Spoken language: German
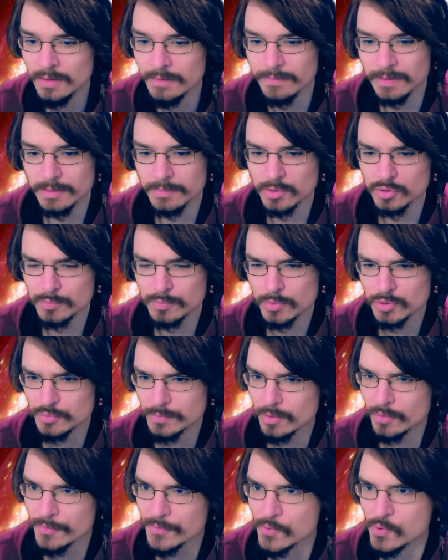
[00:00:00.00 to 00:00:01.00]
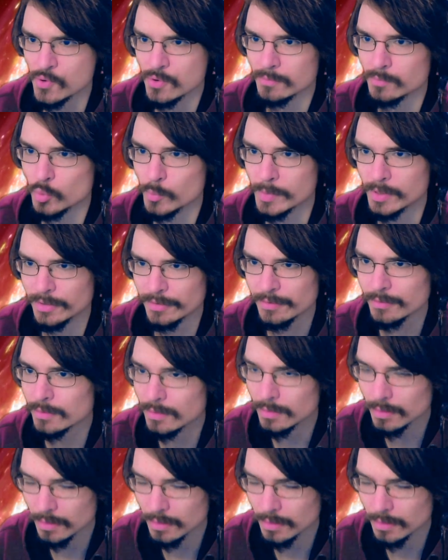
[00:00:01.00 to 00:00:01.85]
Warte mal, muss ich mal kurz gucken, Moment.